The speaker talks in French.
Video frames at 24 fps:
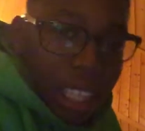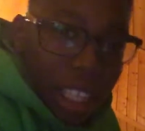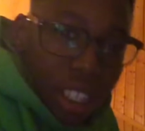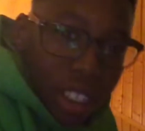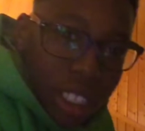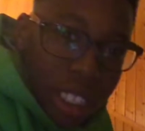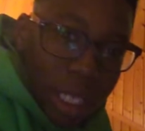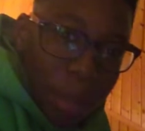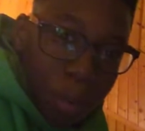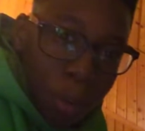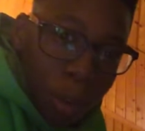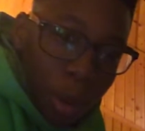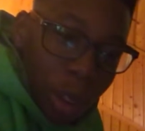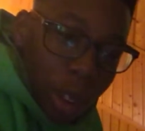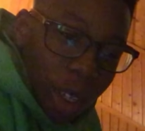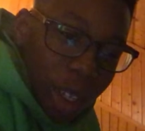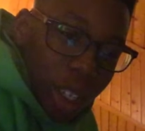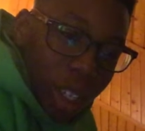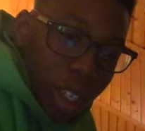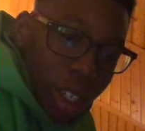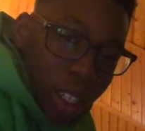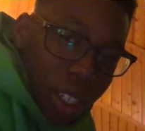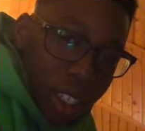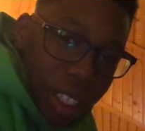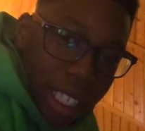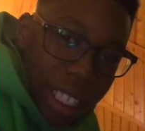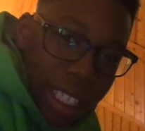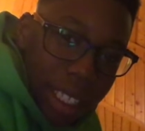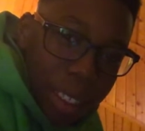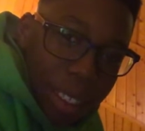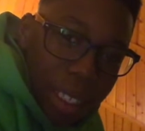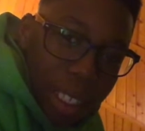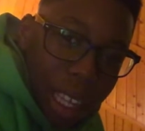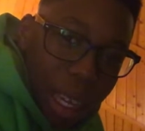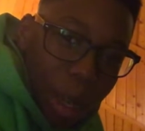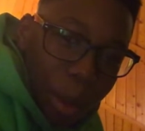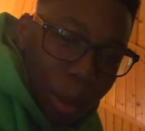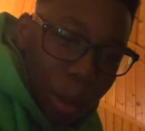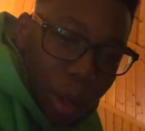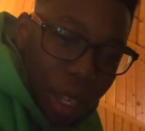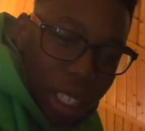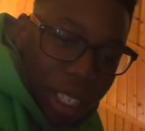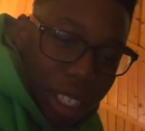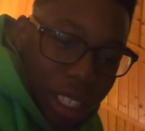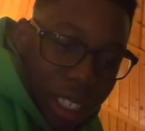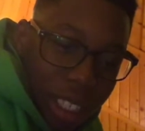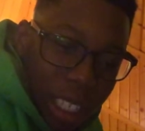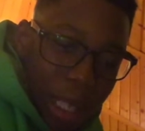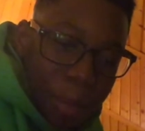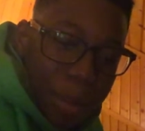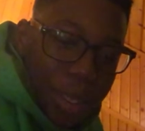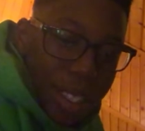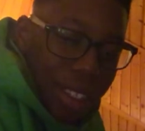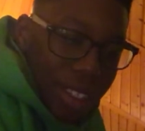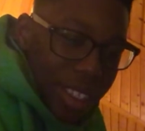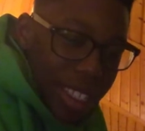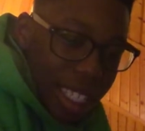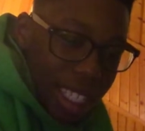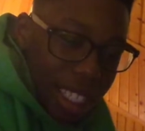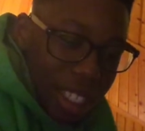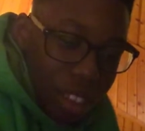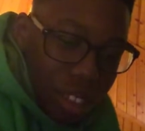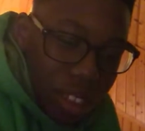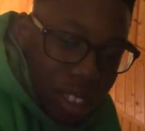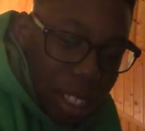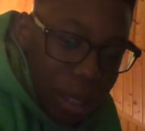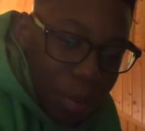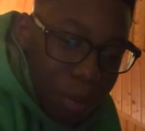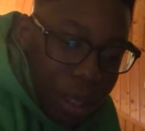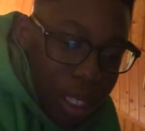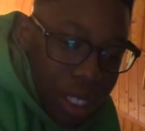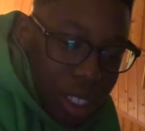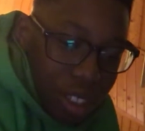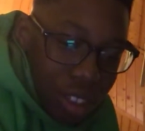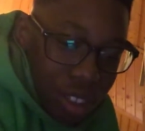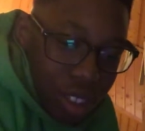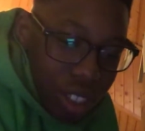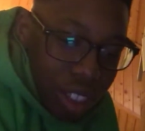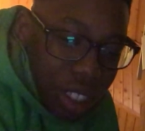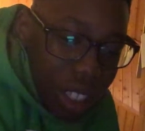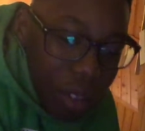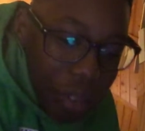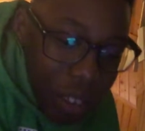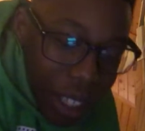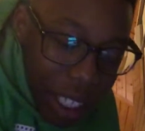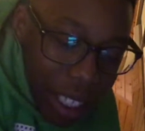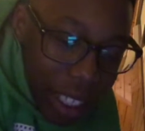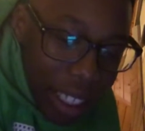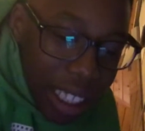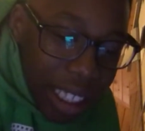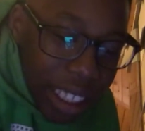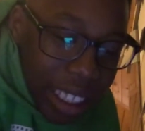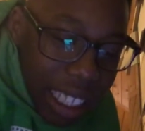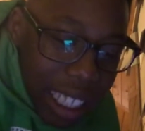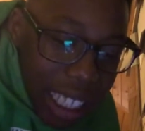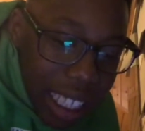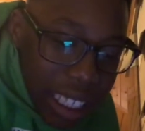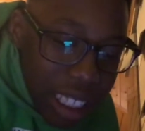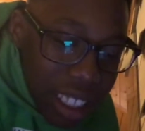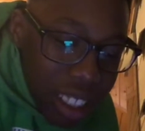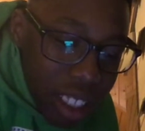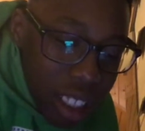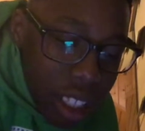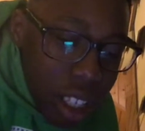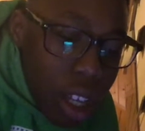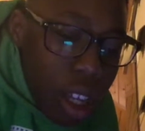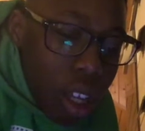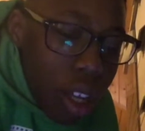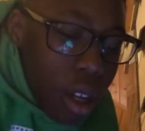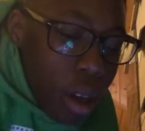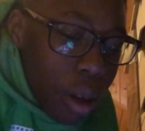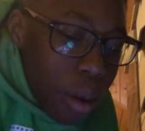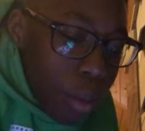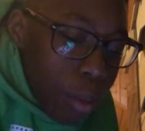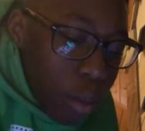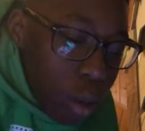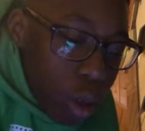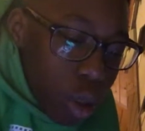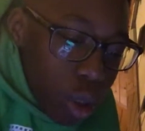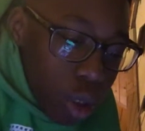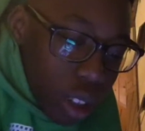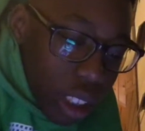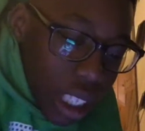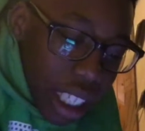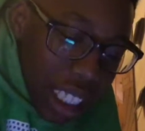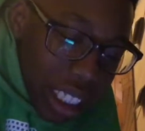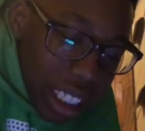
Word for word: et aussi pour euh, les un mois d'absence, c'était aussi parce que j'avais des tests, beaucoup de